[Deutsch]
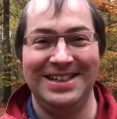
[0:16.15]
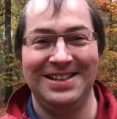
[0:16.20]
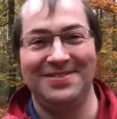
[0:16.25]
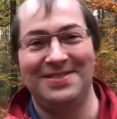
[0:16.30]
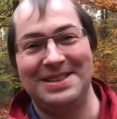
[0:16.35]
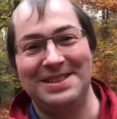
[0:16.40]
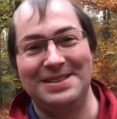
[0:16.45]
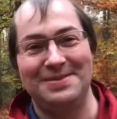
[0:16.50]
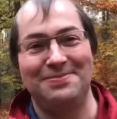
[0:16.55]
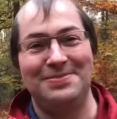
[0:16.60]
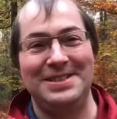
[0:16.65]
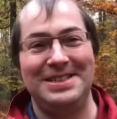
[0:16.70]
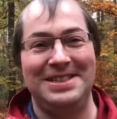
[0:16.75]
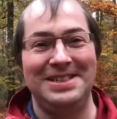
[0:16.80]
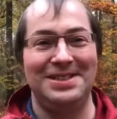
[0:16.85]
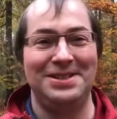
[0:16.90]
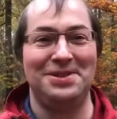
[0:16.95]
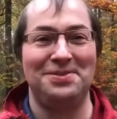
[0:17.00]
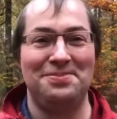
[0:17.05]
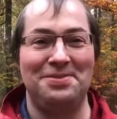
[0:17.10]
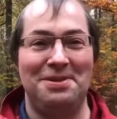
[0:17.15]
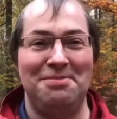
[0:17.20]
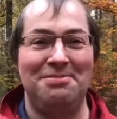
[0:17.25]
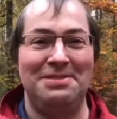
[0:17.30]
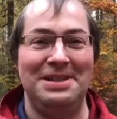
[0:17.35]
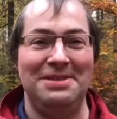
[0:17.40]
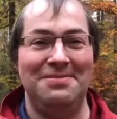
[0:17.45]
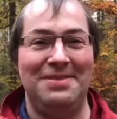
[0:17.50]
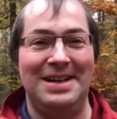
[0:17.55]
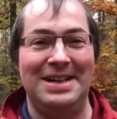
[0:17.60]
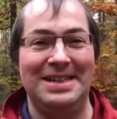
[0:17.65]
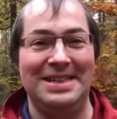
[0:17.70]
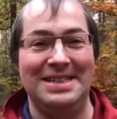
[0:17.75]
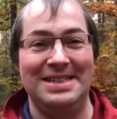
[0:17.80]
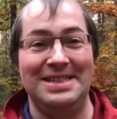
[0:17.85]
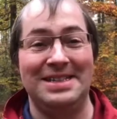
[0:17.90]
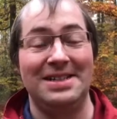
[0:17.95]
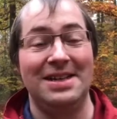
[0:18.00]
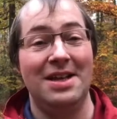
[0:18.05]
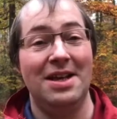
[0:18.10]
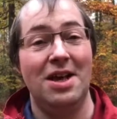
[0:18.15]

was ein bisschen suboptimal ist.